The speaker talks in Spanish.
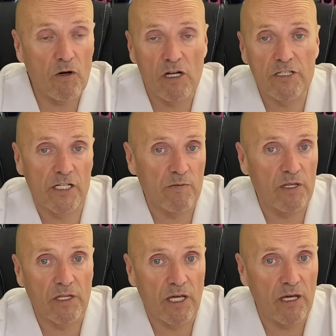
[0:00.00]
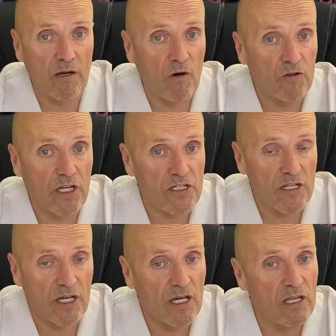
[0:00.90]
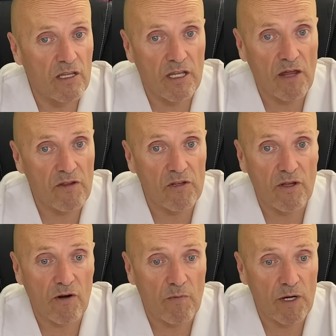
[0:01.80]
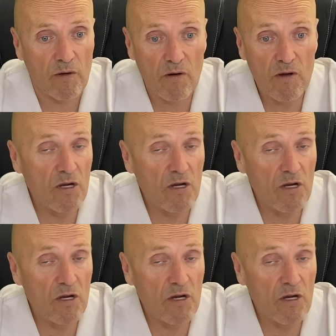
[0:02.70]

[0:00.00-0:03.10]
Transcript: mejor le echáis 20 gotas de aceite de romero